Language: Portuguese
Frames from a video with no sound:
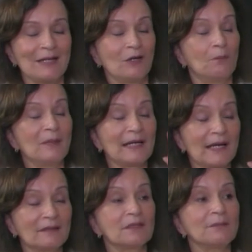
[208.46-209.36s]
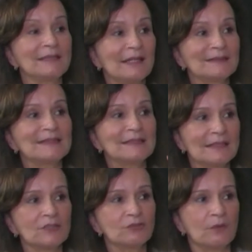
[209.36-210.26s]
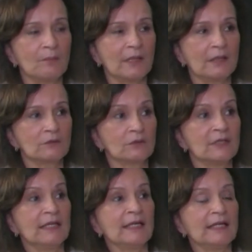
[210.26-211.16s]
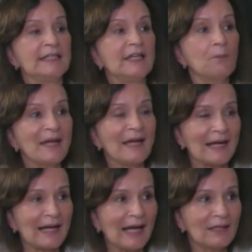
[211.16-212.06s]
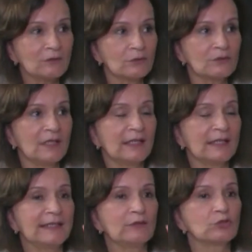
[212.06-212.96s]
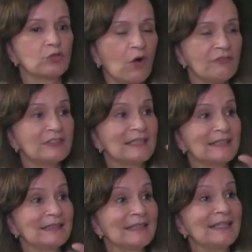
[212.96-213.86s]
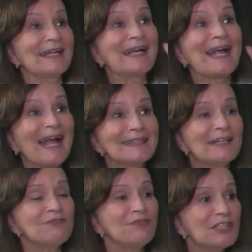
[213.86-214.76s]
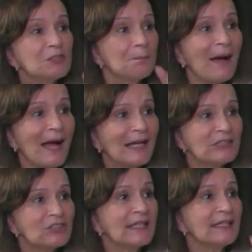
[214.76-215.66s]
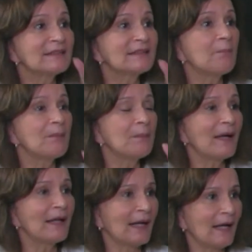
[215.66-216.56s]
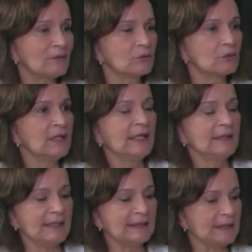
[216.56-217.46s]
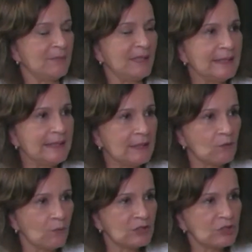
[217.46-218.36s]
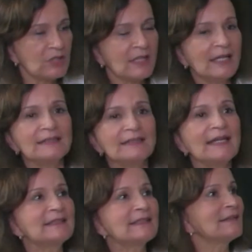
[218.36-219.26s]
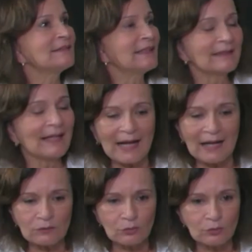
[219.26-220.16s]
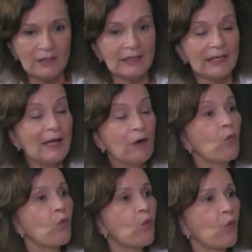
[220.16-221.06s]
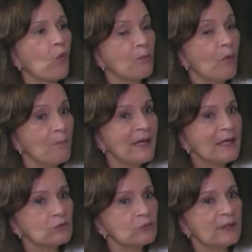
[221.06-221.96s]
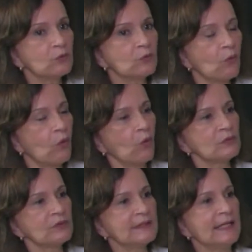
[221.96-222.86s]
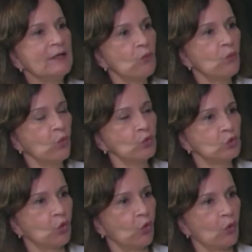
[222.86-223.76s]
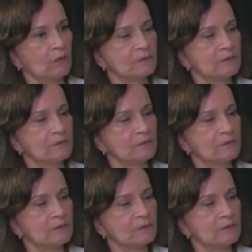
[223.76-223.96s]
O mercado também está se transformando. E é um mercado que os jovens têm que entender cada vez mais tem que estar tá preparado, tem que saber línguas, tem que estar tá antenado. É o, o momento é do conteúdo.